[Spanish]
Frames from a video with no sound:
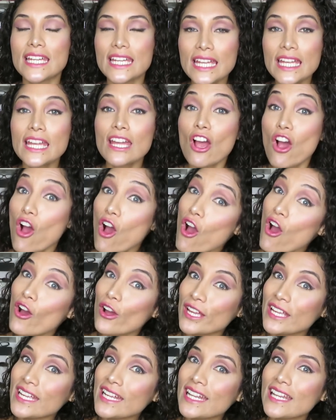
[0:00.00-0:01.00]
Y
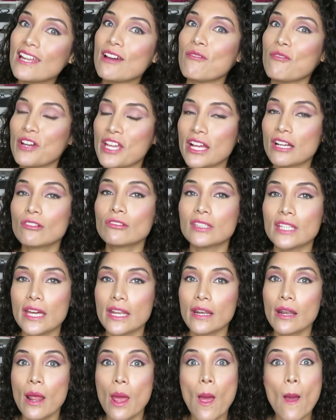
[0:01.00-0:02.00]
hoy les voy a
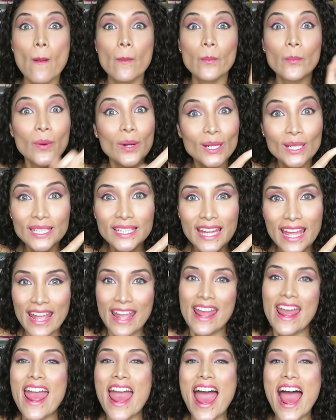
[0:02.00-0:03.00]
contar por
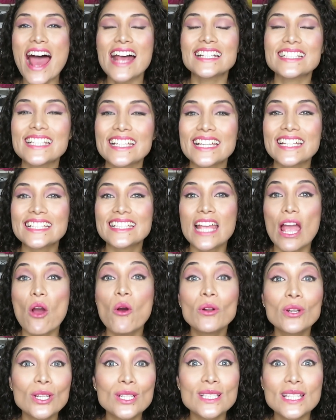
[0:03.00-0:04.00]
qué. Así que si
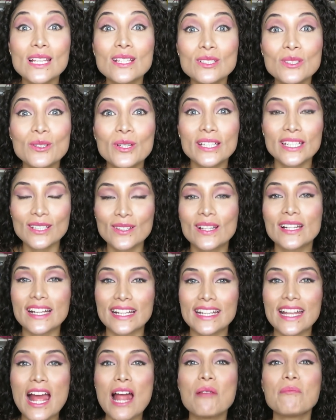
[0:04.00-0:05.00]
aún no se han suscrito al
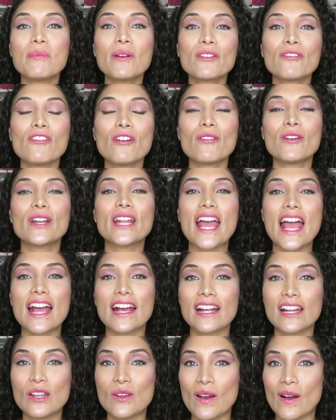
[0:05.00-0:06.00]
canal, por favor
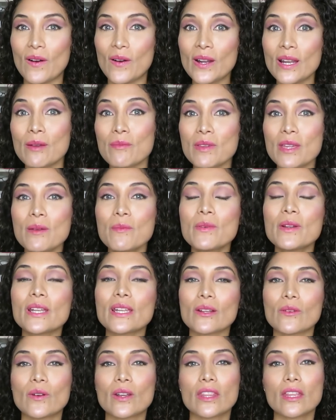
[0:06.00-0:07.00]
háganlo ahora mismo y
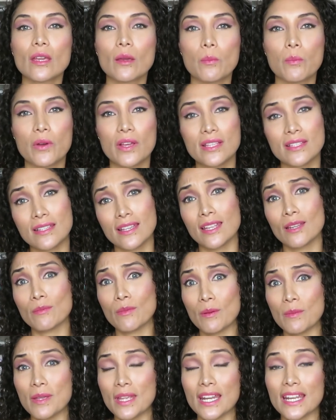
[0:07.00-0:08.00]
recuerden que pueden
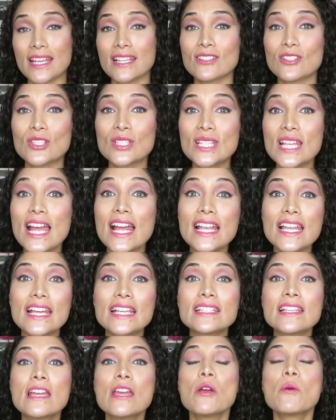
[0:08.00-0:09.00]
seguirme en mis redes
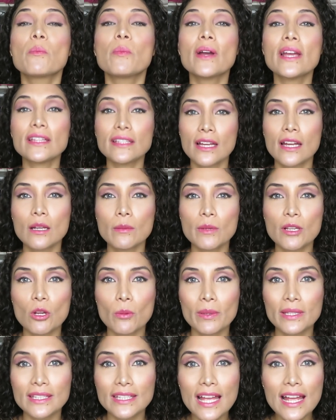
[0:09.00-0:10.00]
sociales, pueden dejarme
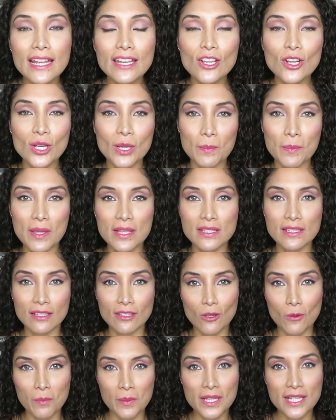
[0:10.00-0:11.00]
comentarios, qué
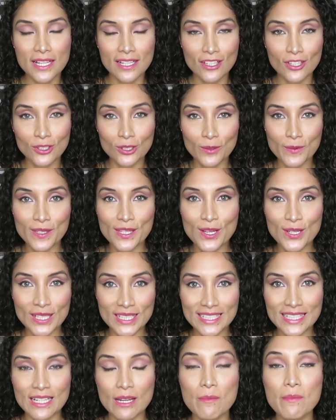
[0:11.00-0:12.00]
piensan, qué opinan, qué otro video
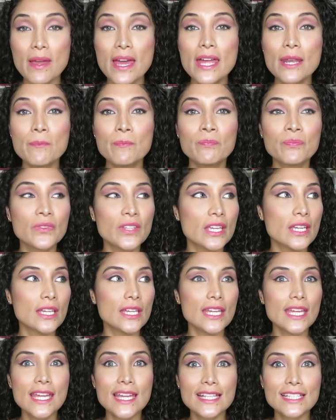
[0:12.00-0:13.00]
quisieran ver.
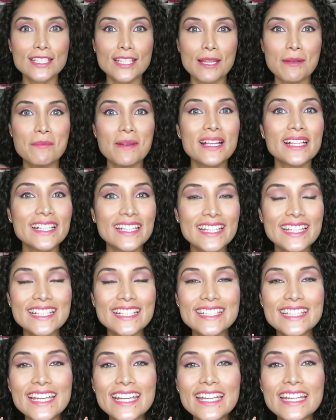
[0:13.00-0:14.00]
Y sin más que
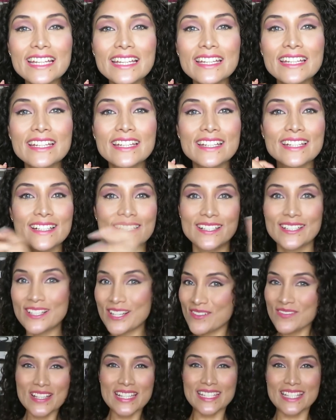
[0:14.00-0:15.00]
decir,
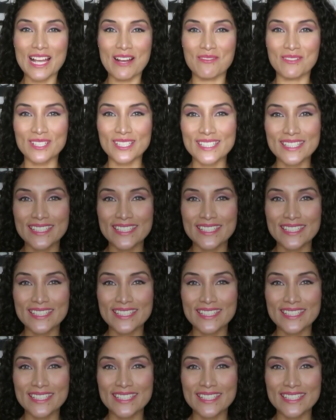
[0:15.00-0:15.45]
comenzamos.